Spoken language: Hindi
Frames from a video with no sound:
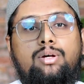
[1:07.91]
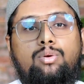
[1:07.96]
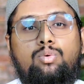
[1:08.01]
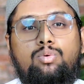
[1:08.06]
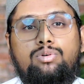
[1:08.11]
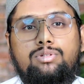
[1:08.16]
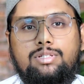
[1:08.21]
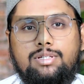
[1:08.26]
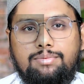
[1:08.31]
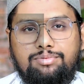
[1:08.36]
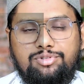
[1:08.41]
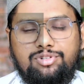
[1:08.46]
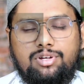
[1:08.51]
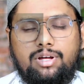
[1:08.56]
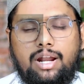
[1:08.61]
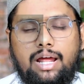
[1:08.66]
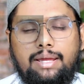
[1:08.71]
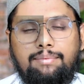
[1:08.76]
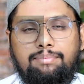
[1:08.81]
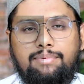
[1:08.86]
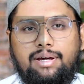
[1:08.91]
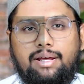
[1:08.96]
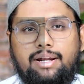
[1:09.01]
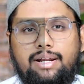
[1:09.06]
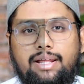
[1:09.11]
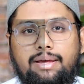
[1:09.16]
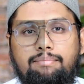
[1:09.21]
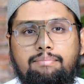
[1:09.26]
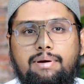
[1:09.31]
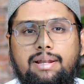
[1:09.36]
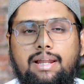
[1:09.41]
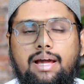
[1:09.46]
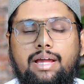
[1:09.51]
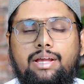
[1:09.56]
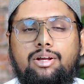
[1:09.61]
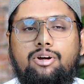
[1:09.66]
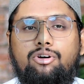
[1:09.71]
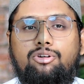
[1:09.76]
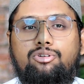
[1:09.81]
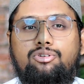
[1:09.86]
ज़रूर सब्सक्राइब कर लें
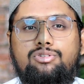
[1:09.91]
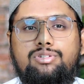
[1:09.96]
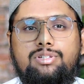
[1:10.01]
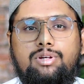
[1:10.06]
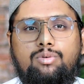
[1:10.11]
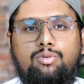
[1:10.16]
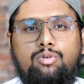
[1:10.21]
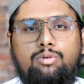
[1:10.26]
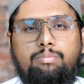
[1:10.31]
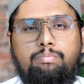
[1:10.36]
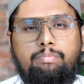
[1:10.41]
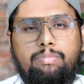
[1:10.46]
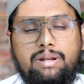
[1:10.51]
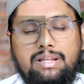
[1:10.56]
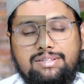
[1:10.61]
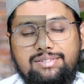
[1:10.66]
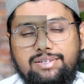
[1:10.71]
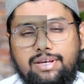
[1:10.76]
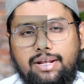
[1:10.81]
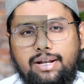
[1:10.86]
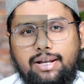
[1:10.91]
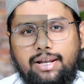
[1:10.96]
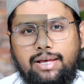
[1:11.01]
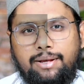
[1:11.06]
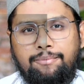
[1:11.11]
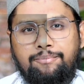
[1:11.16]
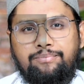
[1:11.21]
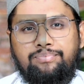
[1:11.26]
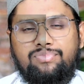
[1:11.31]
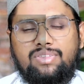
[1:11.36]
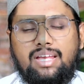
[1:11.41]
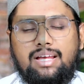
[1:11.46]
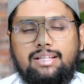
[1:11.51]
बेल आइकॉन को ज़रूर प्रेस कर लें